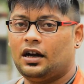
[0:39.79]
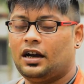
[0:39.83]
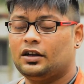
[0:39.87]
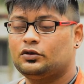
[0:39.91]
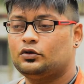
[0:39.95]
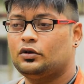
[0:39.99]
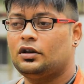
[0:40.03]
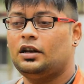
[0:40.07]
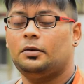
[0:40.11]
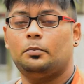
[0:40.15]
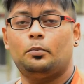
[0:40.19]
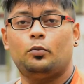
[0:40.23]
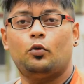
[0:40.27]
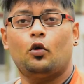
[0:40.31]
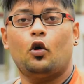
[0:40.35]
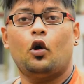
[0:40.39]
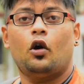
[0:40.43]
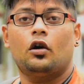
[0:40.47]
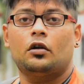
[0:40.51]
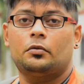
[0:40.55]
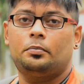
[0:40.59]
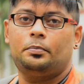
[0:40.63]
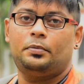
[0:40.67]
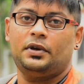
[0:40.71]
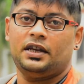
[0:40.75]
আসলে
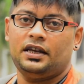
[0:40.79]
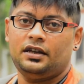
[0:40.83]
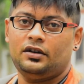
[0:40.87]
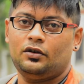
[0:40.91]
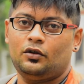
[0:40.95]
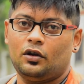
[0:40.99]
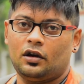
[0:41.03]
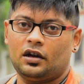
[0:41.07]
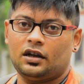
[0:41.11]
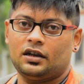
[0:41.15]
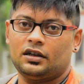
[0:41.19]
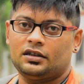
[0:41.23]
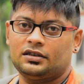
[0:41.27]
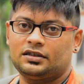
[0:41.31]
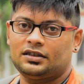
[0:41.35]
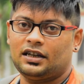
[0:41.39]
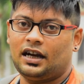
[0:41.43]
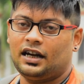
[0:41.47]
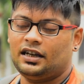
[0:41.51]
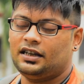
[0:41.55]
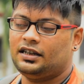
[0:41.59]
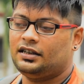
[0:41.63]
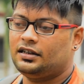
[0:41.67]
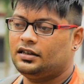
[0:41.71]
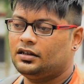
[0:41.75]
ব্লক প্রিন্ট হয়
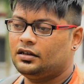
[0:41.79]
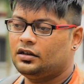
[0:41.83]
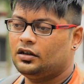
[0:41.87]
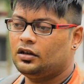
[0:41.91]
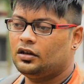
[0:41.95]
শাড়ির